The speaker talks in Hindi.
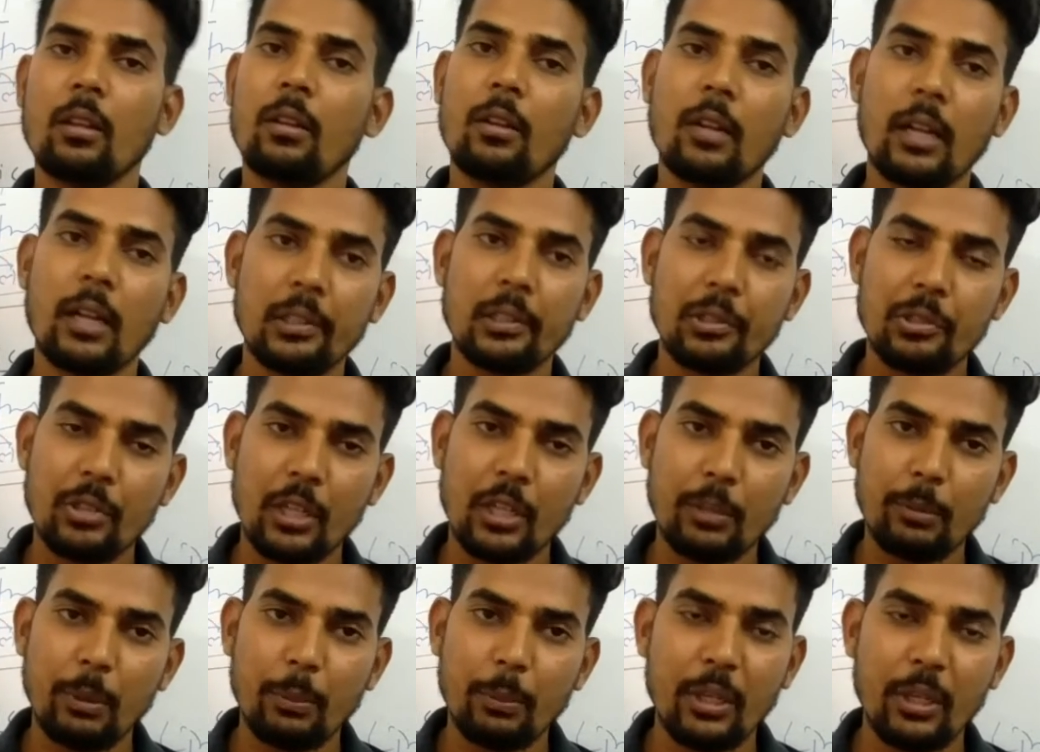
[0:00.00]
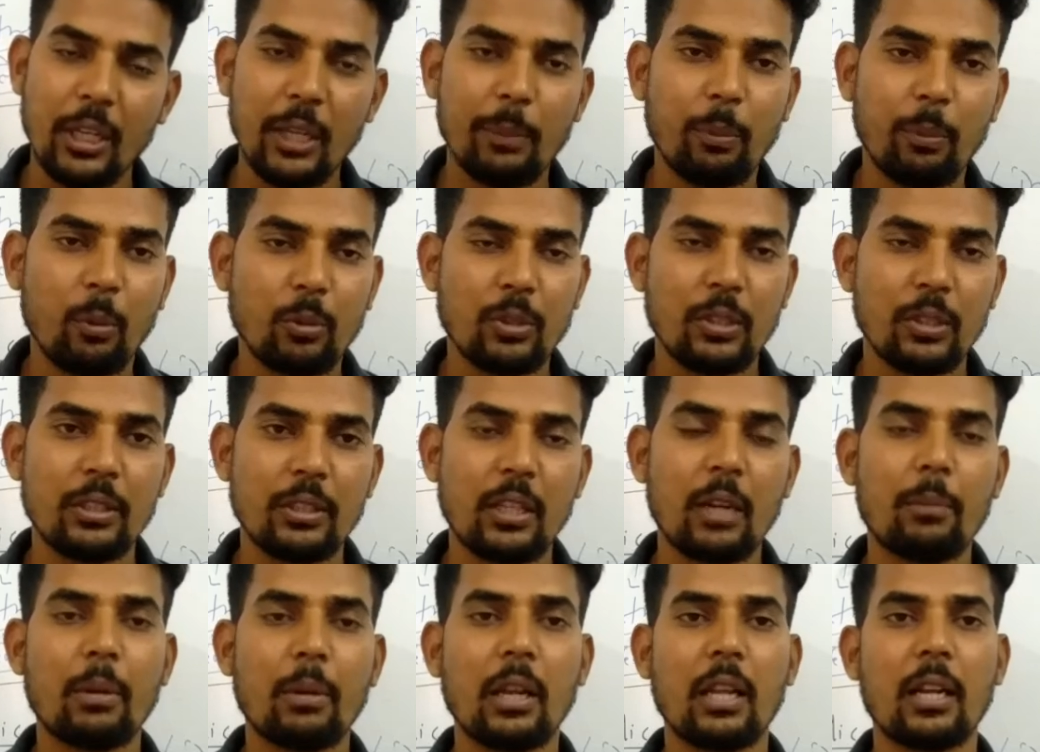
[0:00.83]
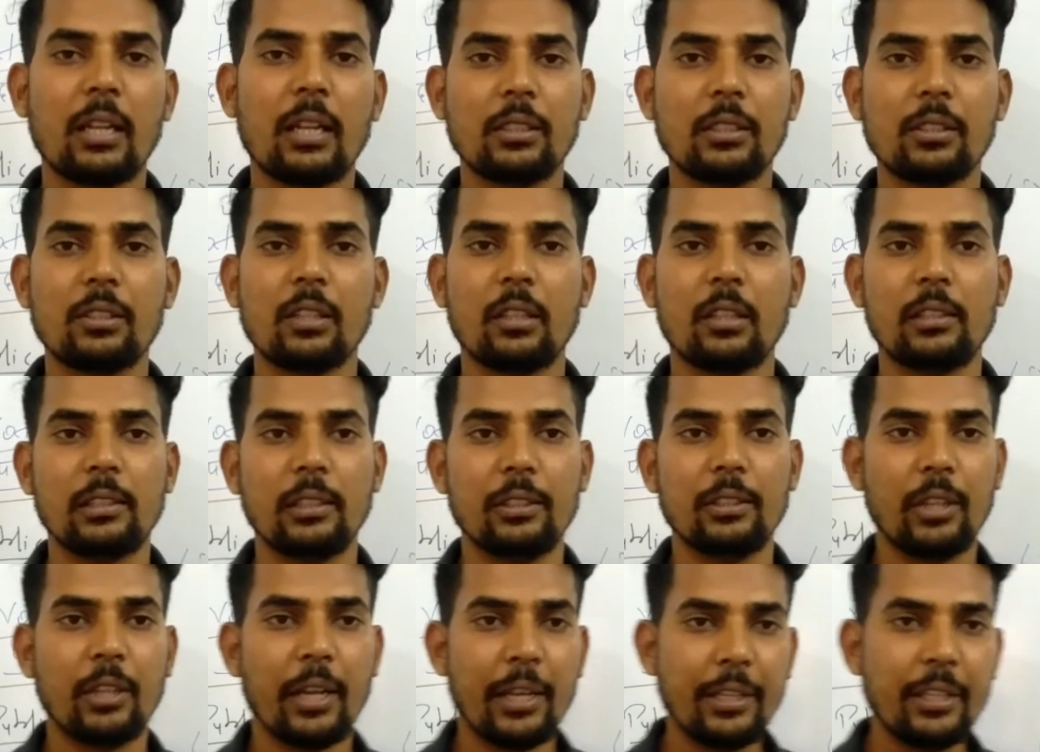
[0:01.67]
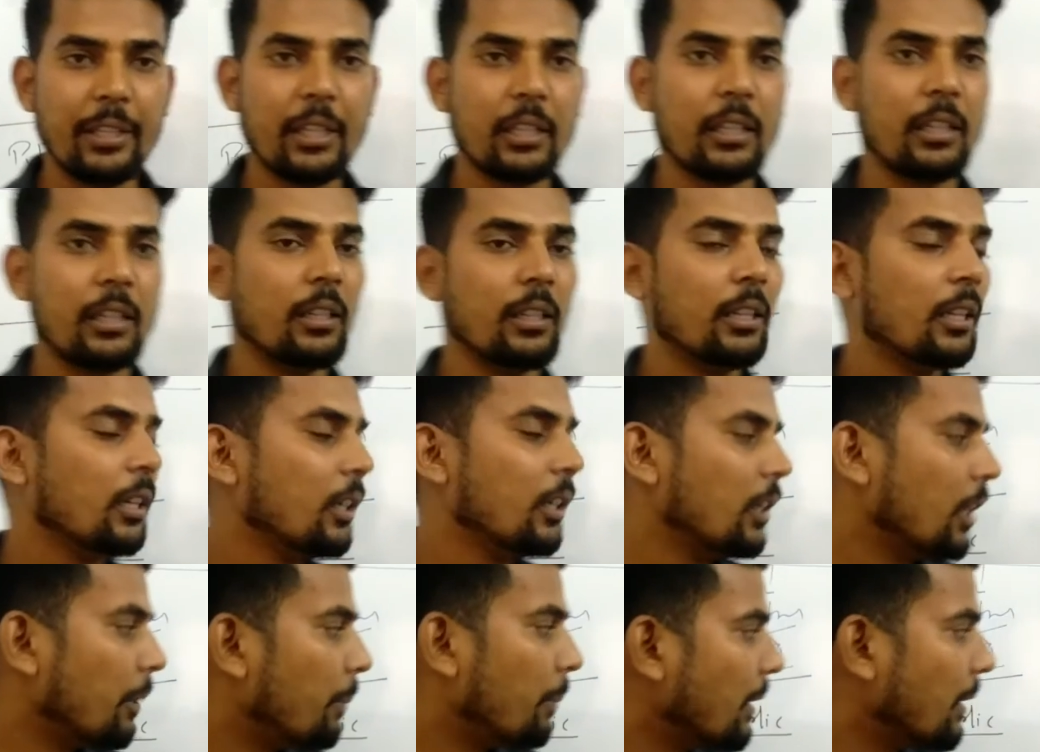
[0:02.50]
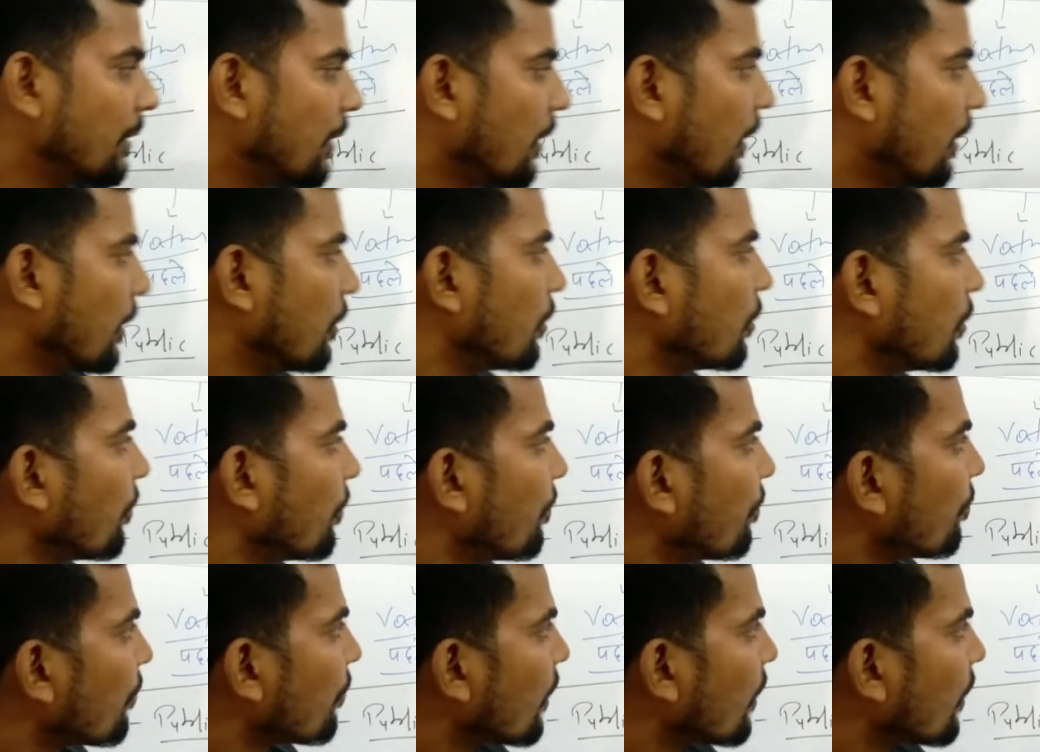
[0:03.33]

राजस्थान में भी नहीं पहुंचा इतना बड़ा राजस्थान है एरिया की बात करें तो